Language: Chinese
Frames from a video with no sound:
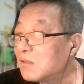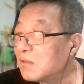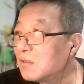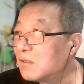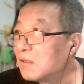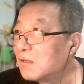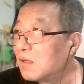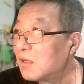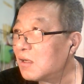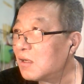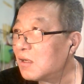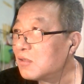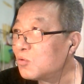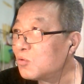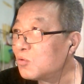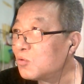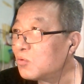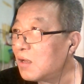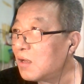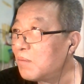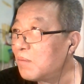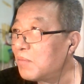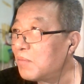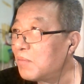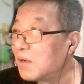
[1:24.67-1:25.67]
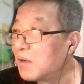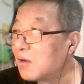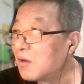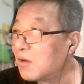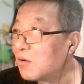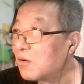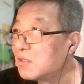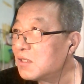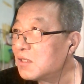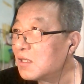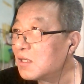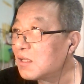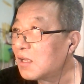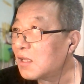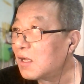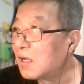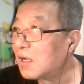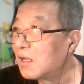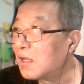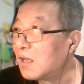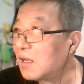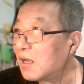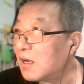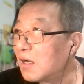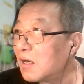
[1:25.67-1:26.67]
呃，酒店门口接他，
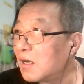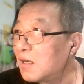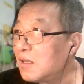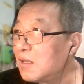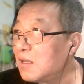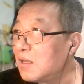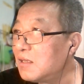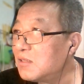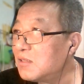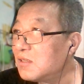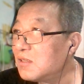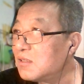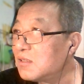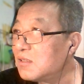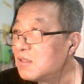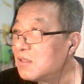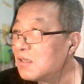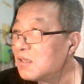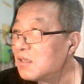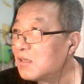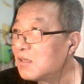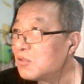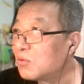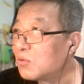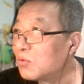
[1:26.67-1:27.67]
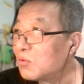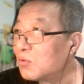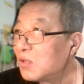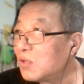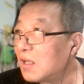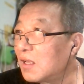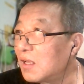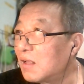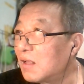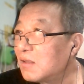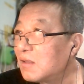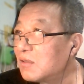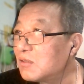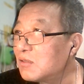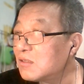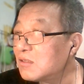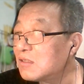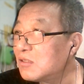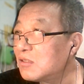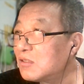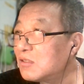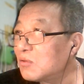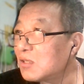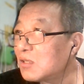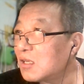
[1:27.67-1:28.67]
两个人一起进了酒店。
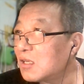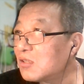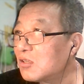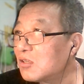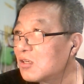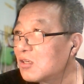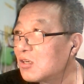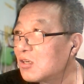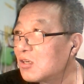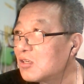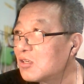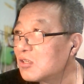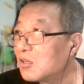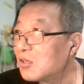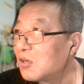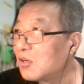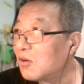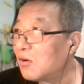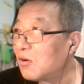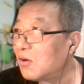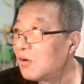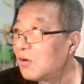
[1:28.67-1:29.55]
就在这个时候，